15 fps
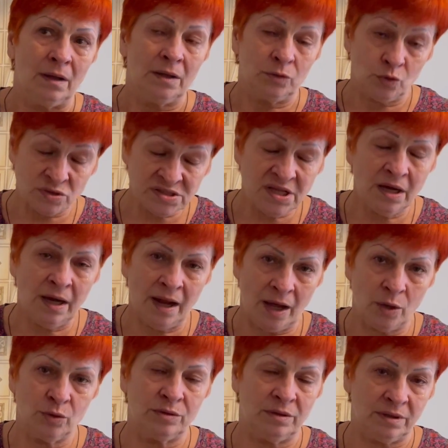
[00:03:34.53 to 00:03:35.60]
Но
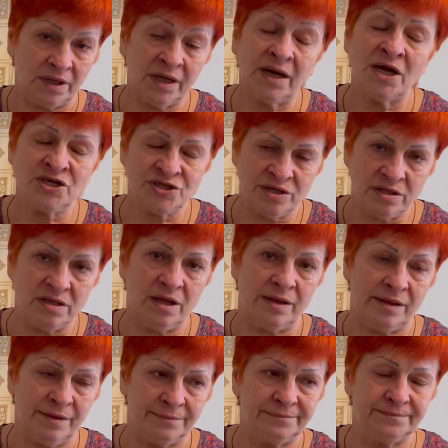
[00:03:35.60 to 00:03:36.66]
стреляют, и каждый день.